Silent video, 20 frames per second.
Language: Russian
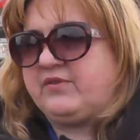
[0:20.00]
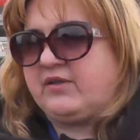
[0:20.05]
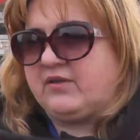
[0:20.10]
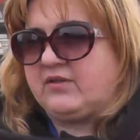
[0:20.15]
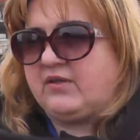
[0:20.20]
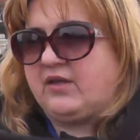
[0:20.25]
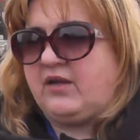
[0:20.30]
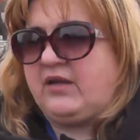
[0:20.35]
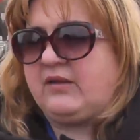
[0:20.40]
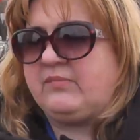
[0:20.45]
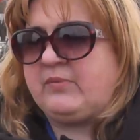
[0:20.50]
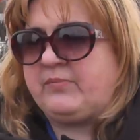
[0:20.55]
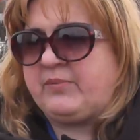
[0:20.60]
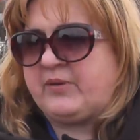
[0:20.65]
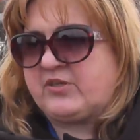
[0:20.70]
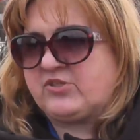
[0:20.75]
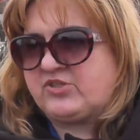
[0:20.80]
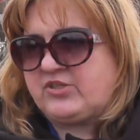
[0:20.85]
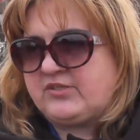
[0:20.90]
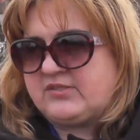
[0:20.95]
и так далее. Мы
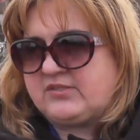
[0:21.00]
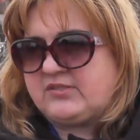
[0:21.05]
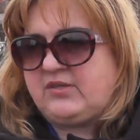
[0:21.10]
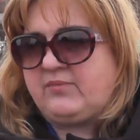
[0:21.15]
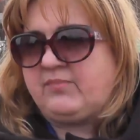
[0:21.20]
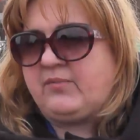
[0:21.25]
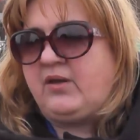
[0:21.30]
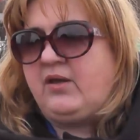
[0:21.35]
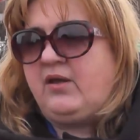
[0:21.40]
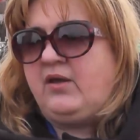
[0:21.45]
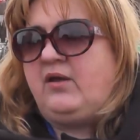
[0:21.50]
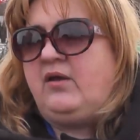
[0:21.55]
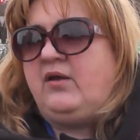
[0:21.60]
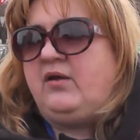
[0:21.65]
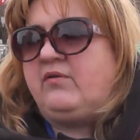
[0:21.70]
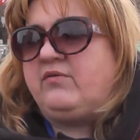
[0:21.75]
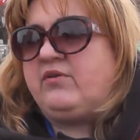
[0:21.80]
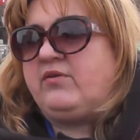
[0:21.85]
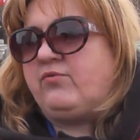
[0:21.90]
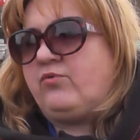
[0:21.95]
прошли с ним
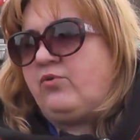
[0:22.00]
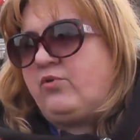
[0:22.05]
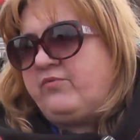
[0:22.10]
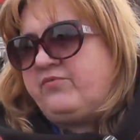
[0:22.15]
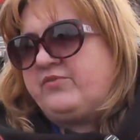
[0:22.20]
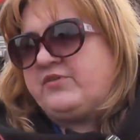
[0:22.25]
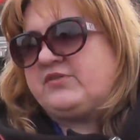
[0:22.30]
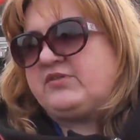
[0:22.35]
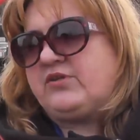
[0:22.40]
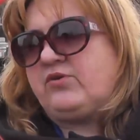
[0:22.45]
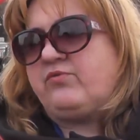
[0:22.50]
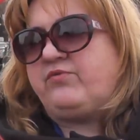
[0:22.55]
его офис и